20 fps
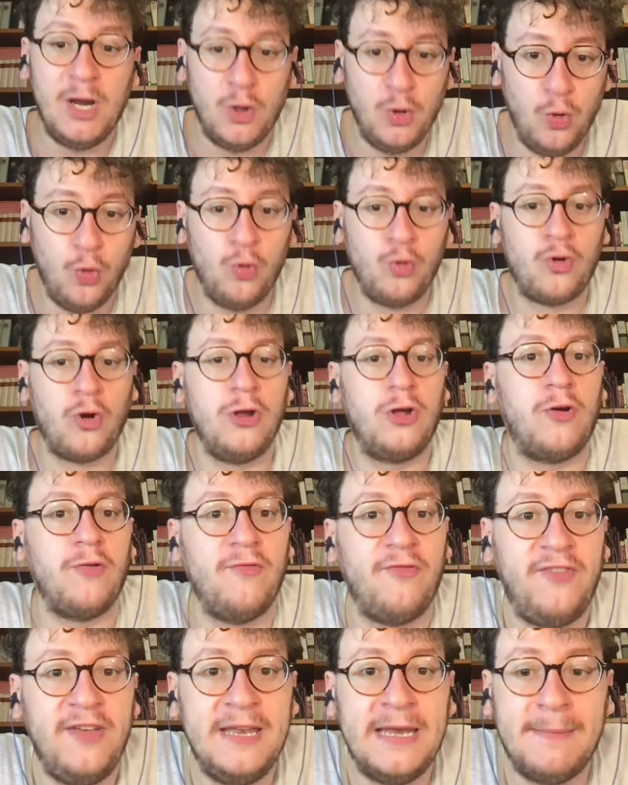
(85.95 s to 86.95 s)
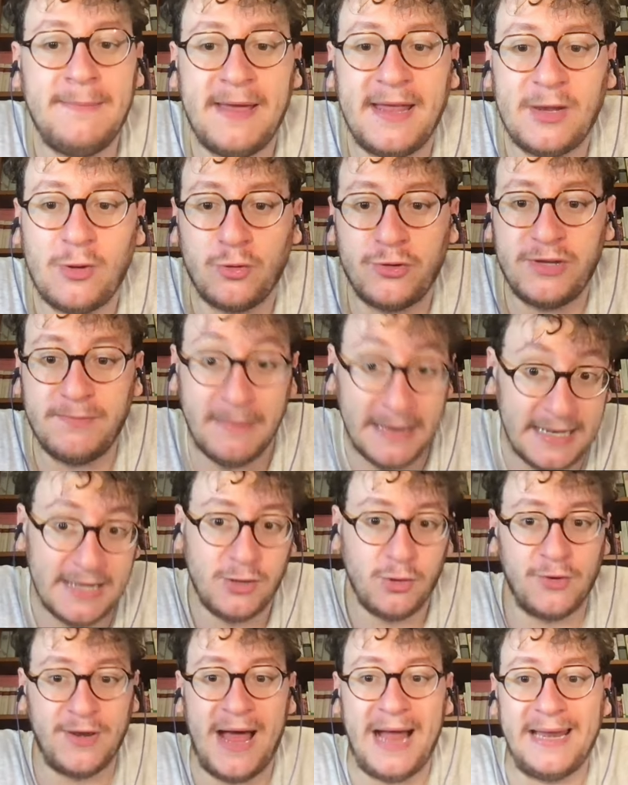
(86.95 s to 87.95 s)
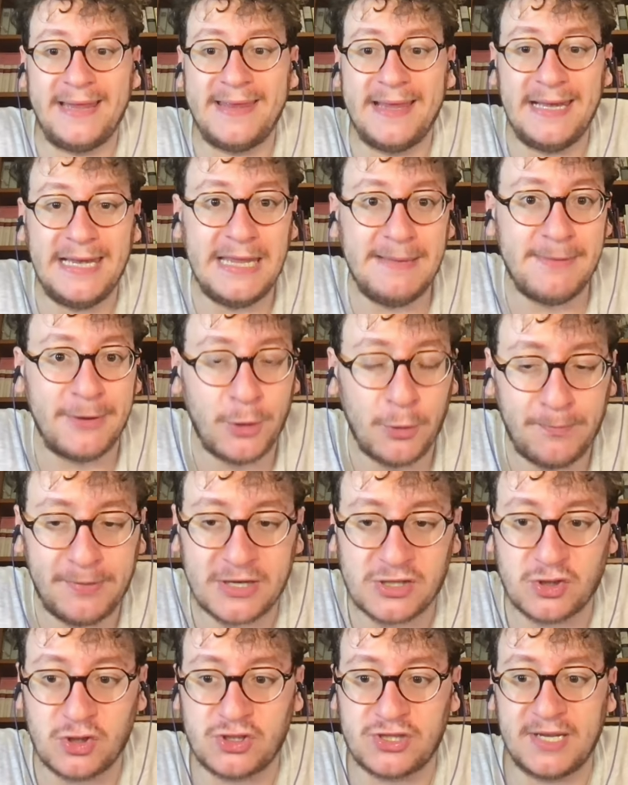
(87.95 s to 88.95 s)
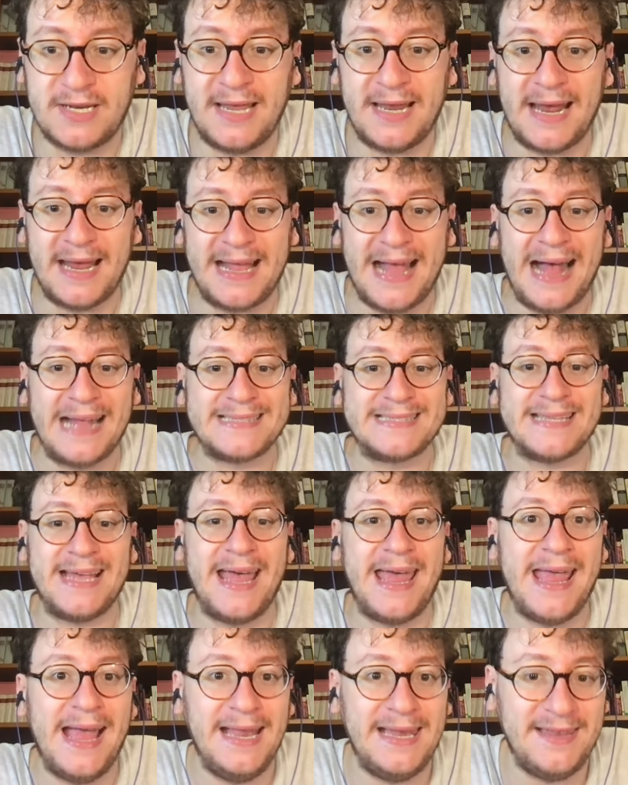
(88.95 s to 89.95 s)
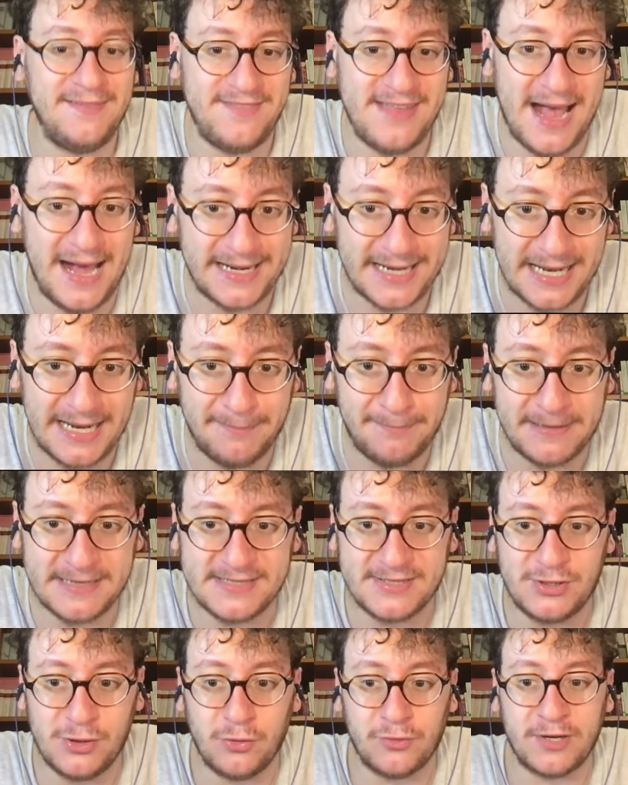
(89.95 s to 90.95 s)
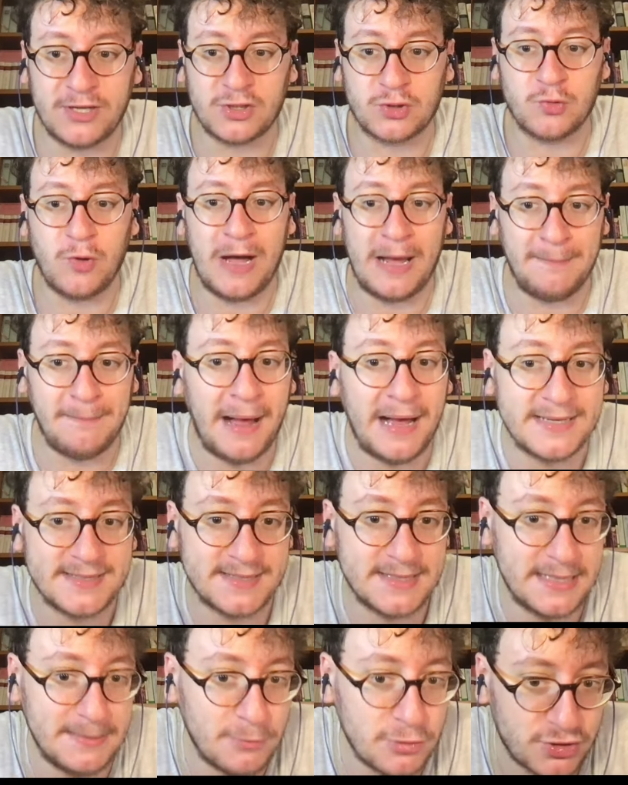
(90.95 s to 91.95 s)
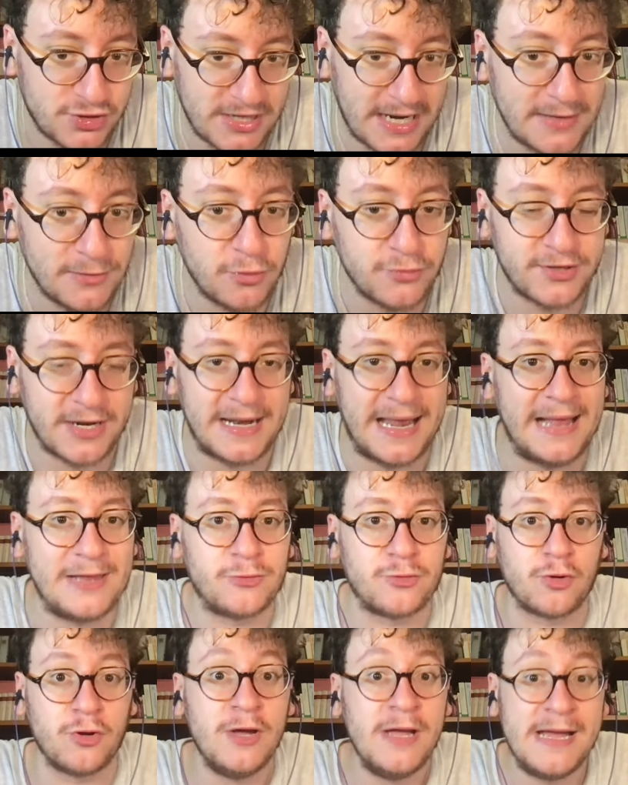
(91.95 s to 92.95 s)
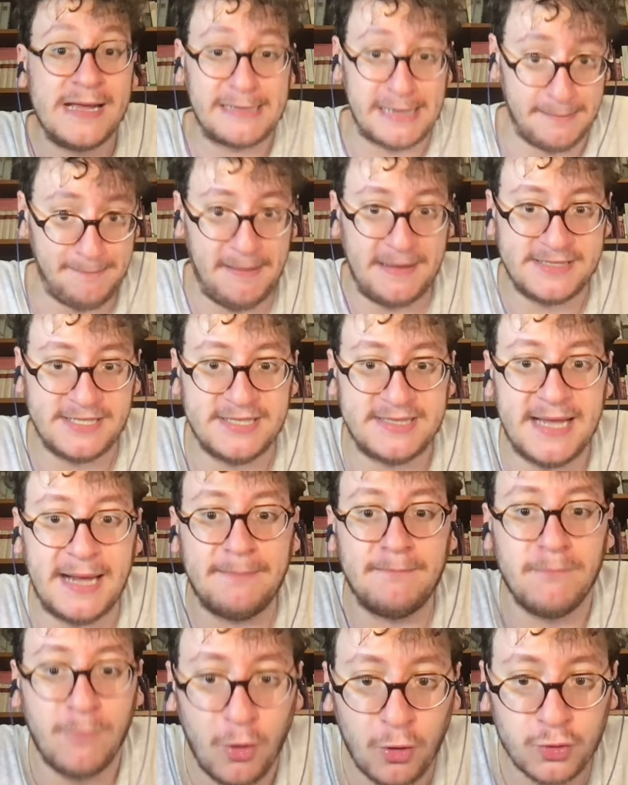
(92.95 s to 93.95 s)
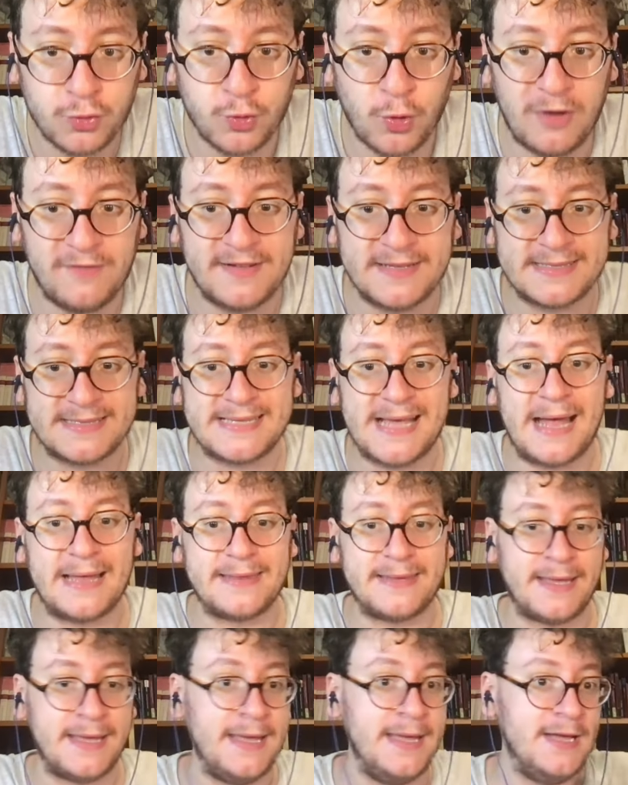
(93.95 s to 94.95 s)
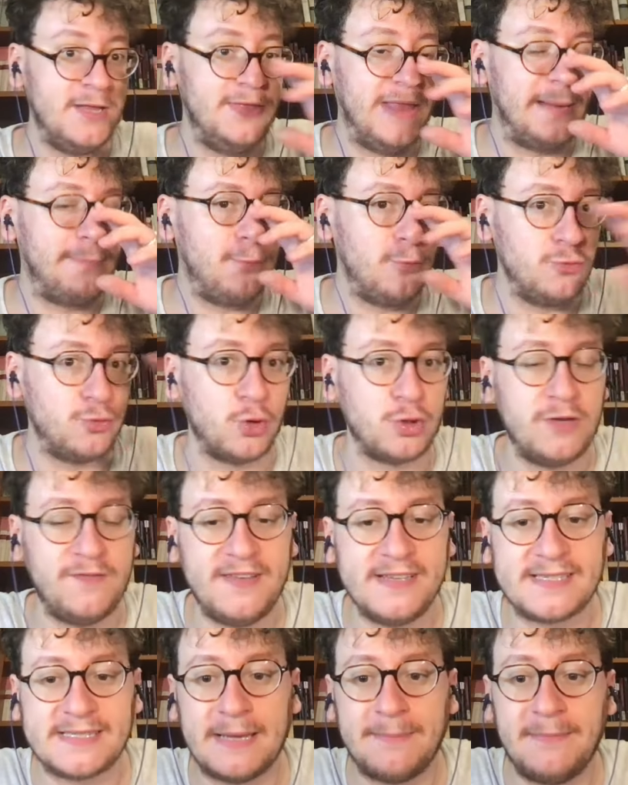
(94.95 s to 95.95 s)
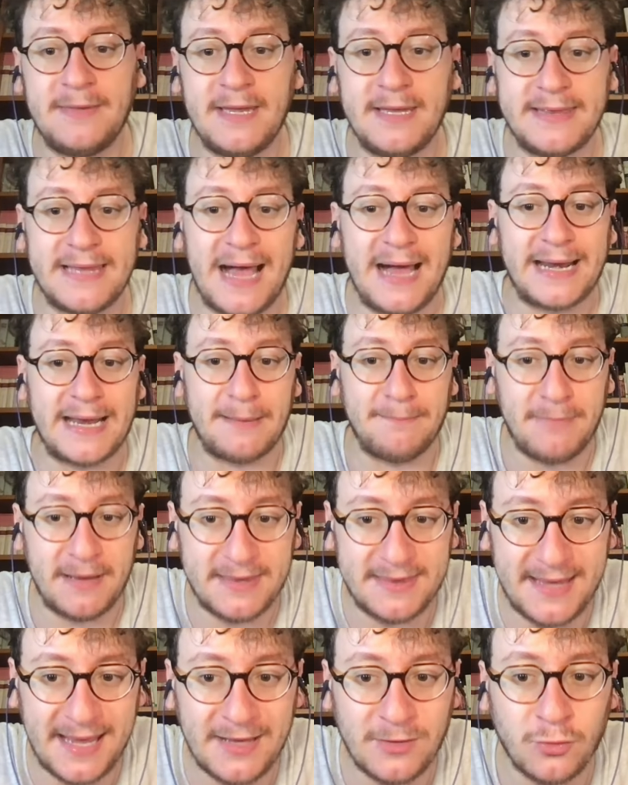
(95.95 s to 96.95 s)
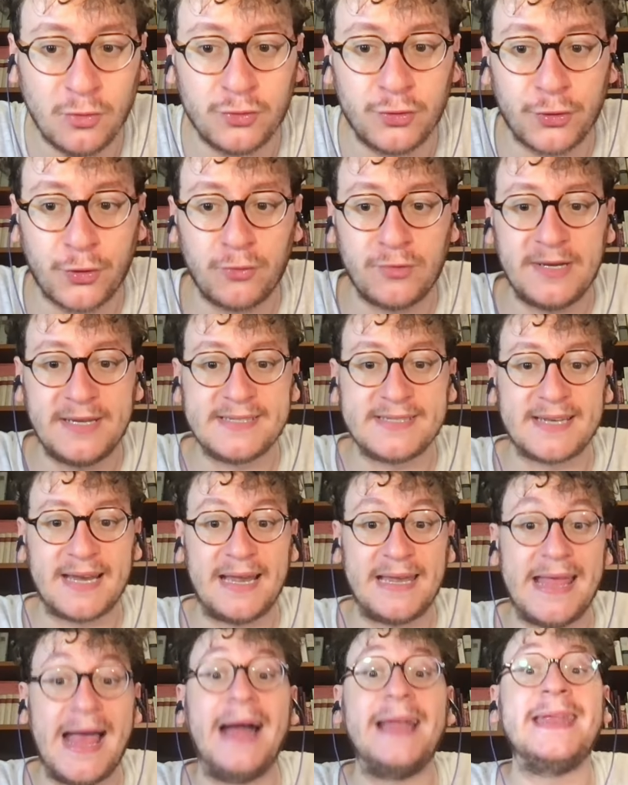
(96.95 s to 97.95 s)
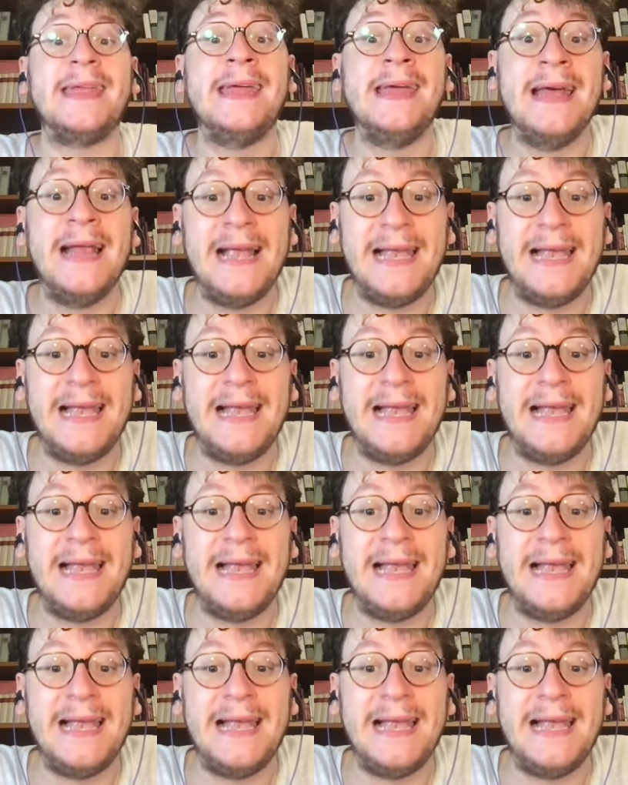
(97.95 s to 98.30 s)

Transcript: lungo il confine meridionale del Libano per sostenere Gaza e alleviare la pressione su Hamas, dimostrando tra l'altro capacità molto avanzate dal punto di vista militare, abbattendo droni israeliani,